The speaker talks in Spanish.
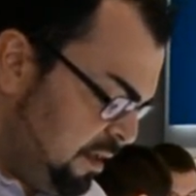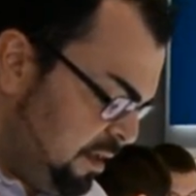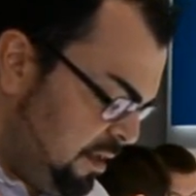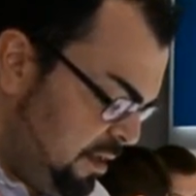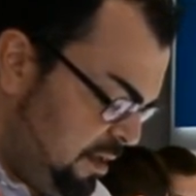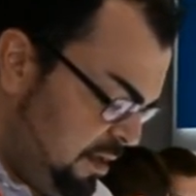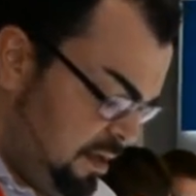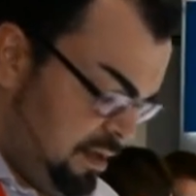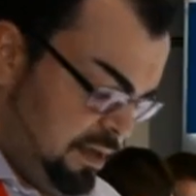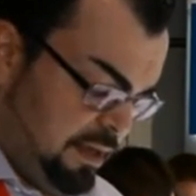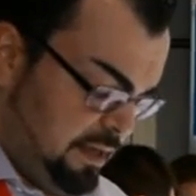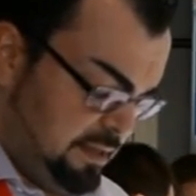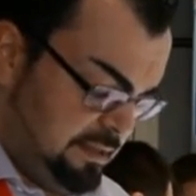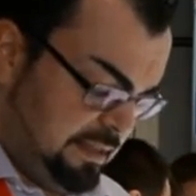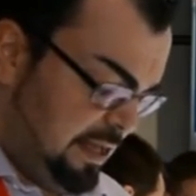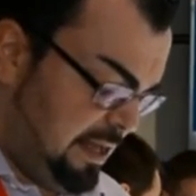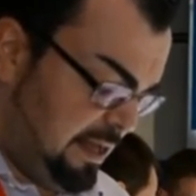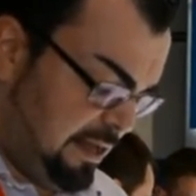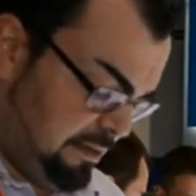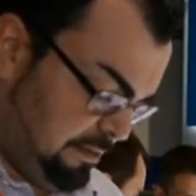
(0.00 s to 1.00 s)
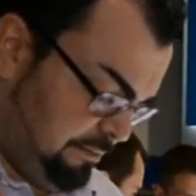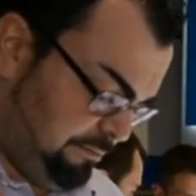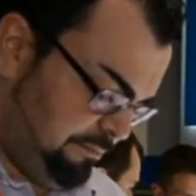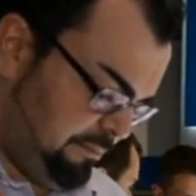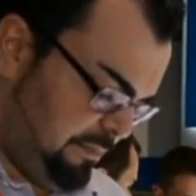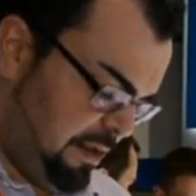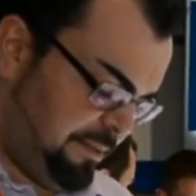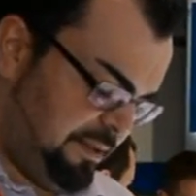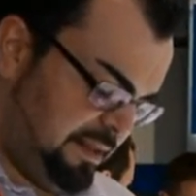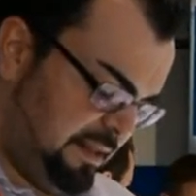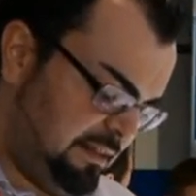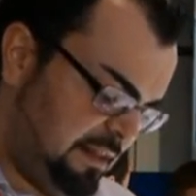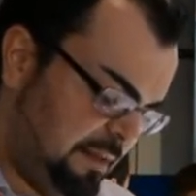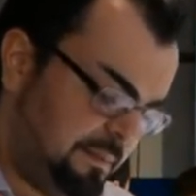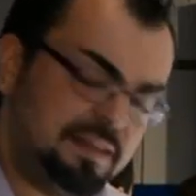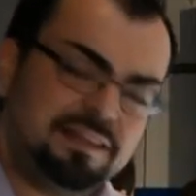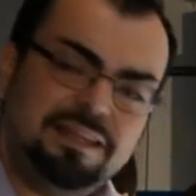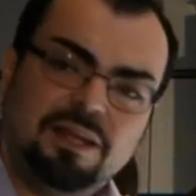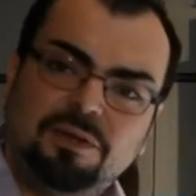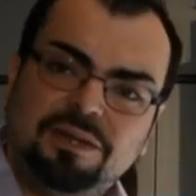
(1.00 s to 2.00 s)
y que está mm,
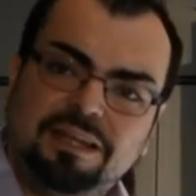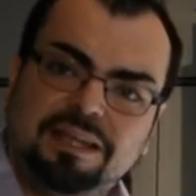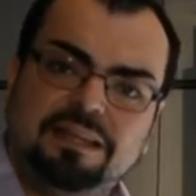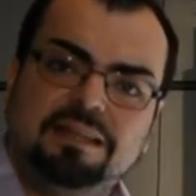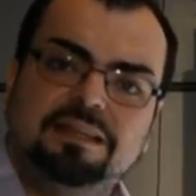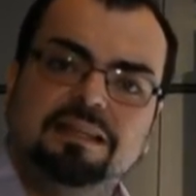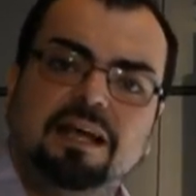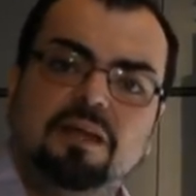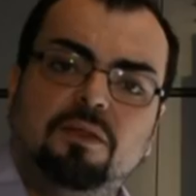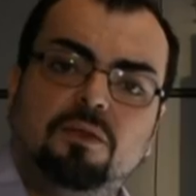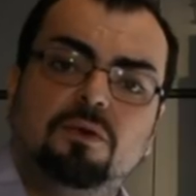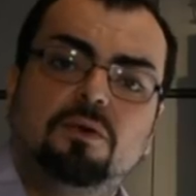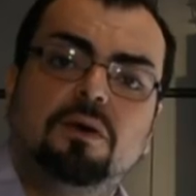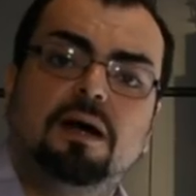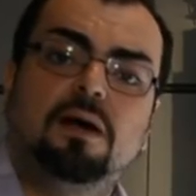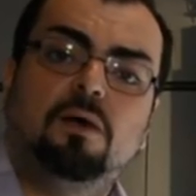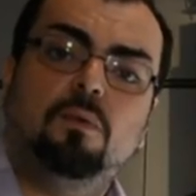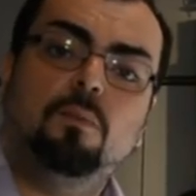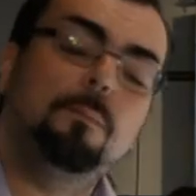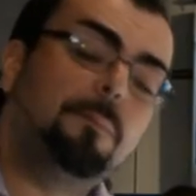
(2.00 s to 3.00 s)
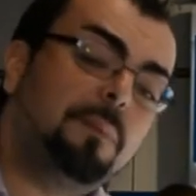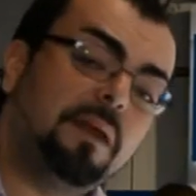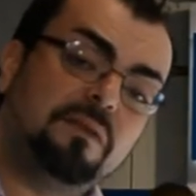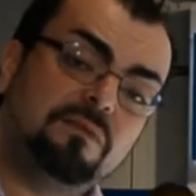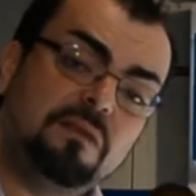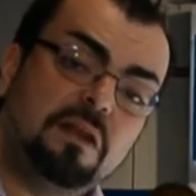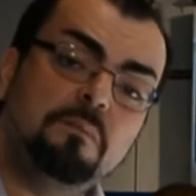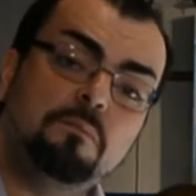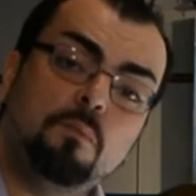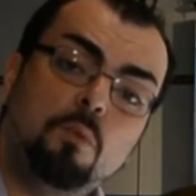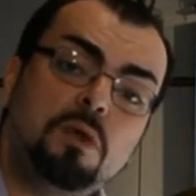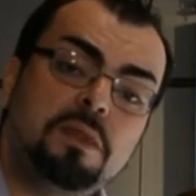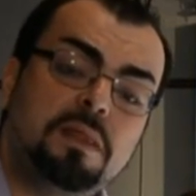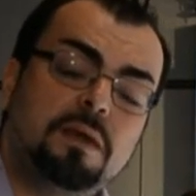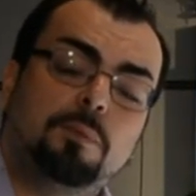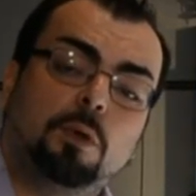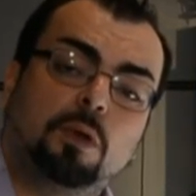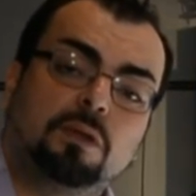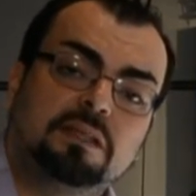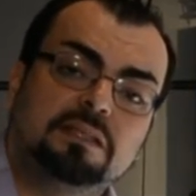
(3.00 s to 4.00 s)
evidentemente orientado a un perfil muy
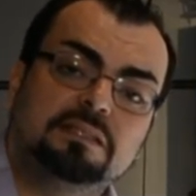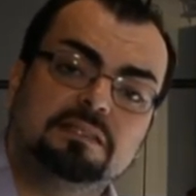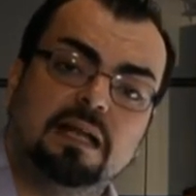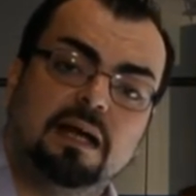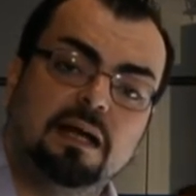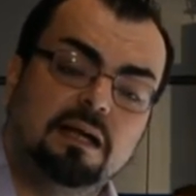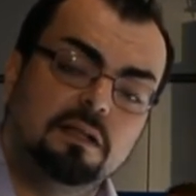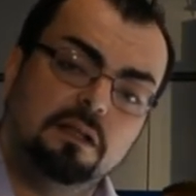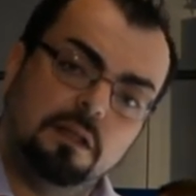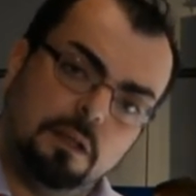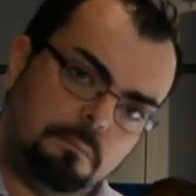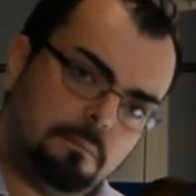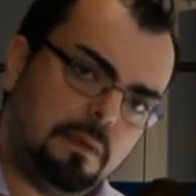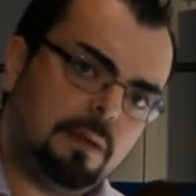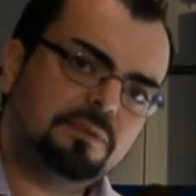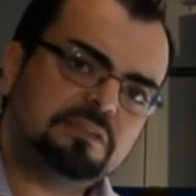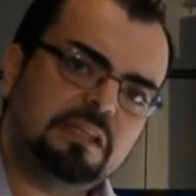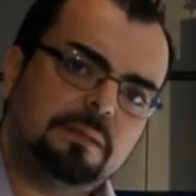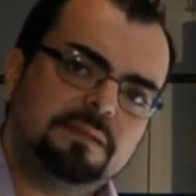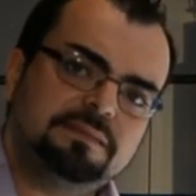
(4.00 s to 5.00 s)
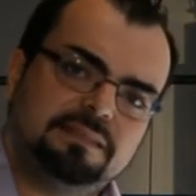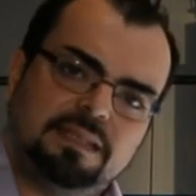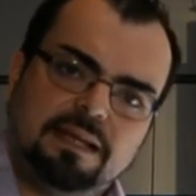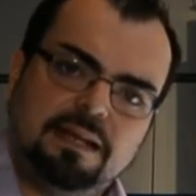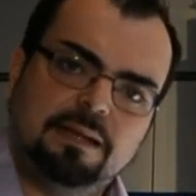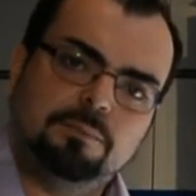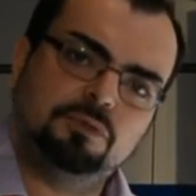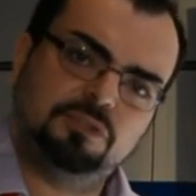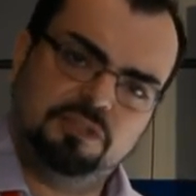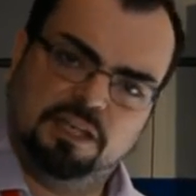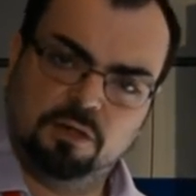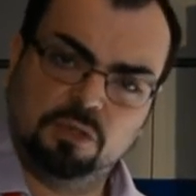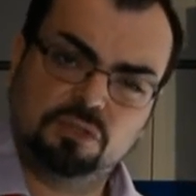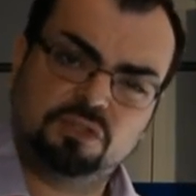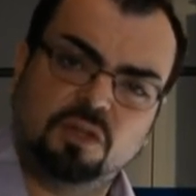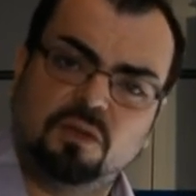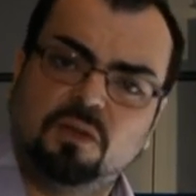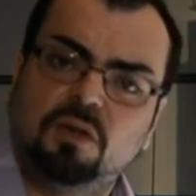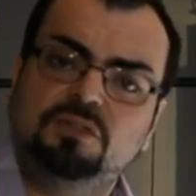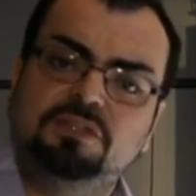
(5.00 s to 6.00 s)
deportista. Vamos a pasar a mostraros
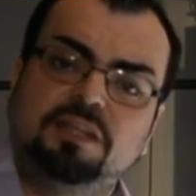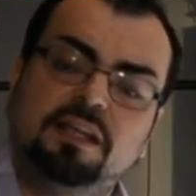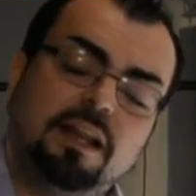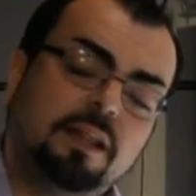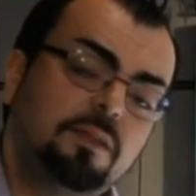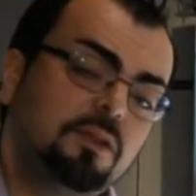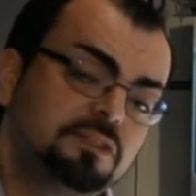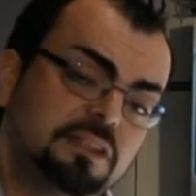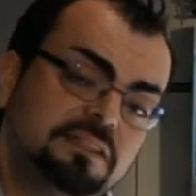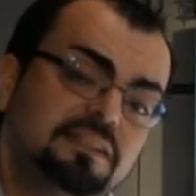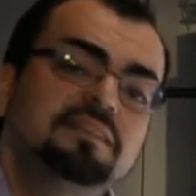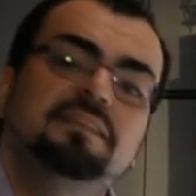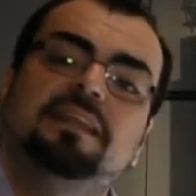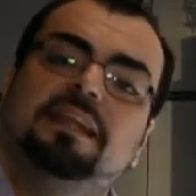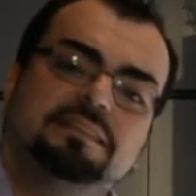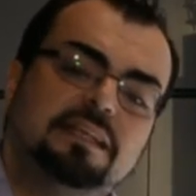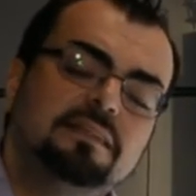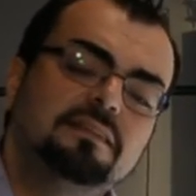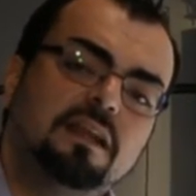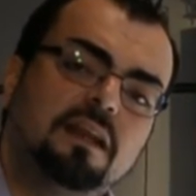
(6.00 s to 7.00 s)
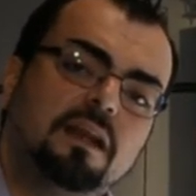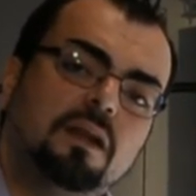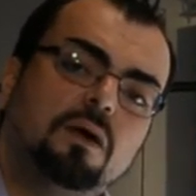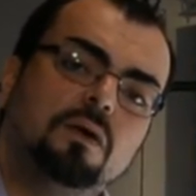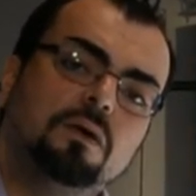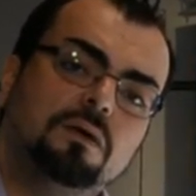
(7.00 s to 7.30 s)
todos los secretos de este interesante reloj.